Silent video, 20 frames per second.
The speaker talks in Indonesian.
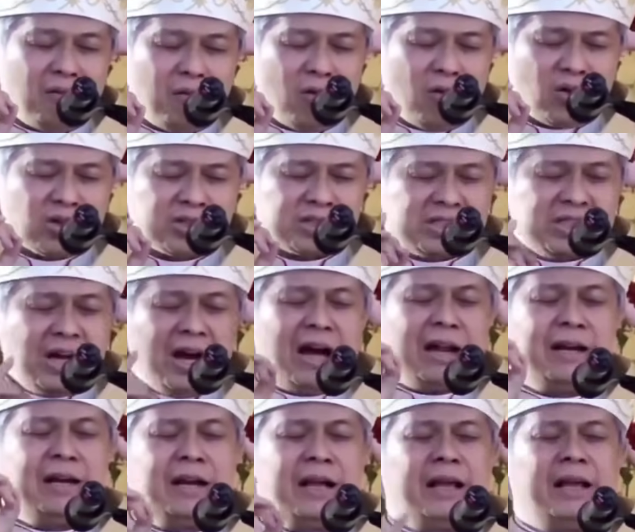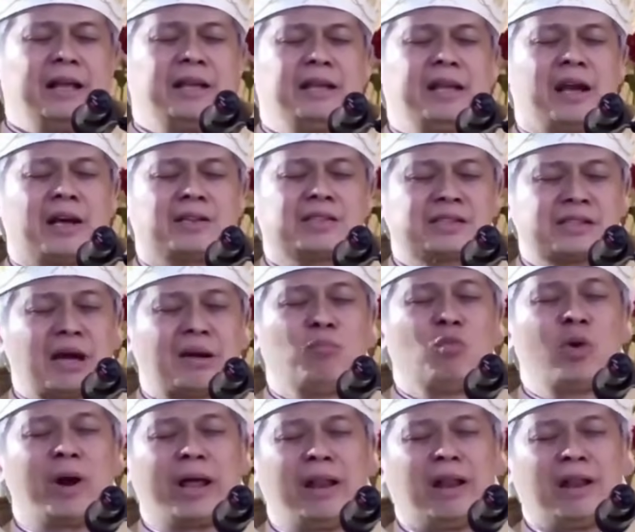seandainya
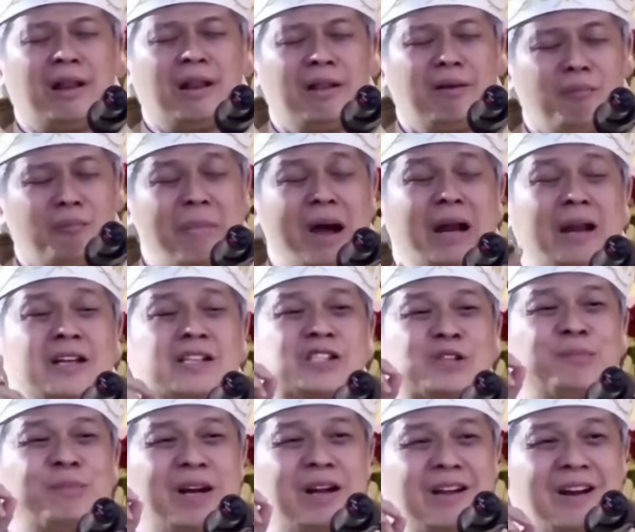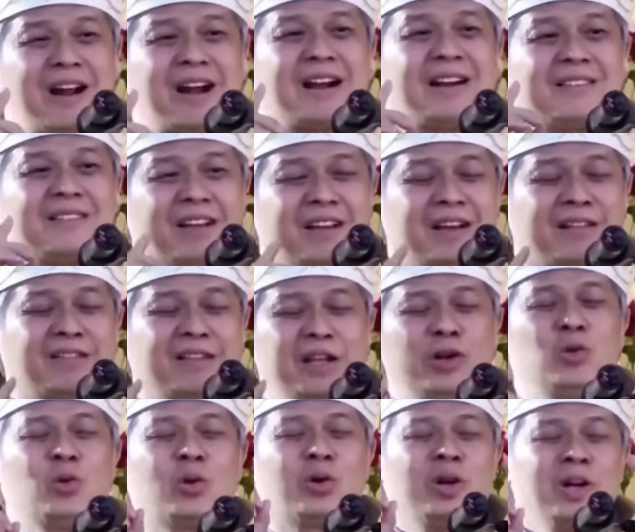Samuel malas bergerak ketika
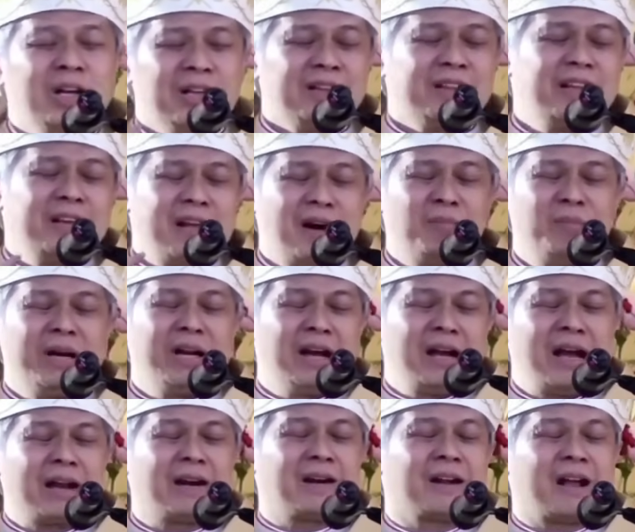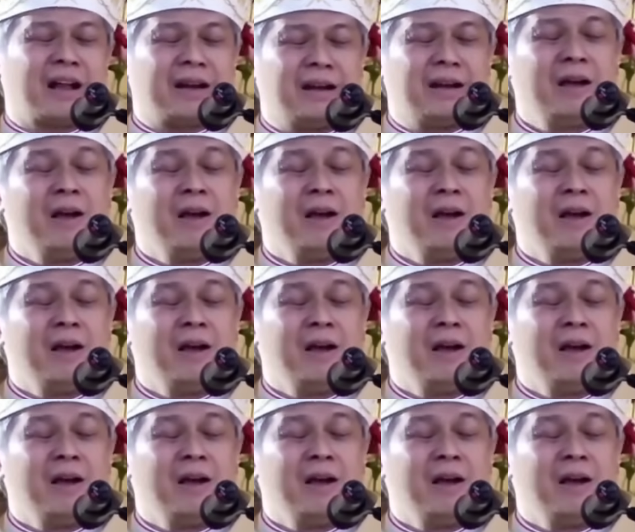tidur, tidak mendengarkan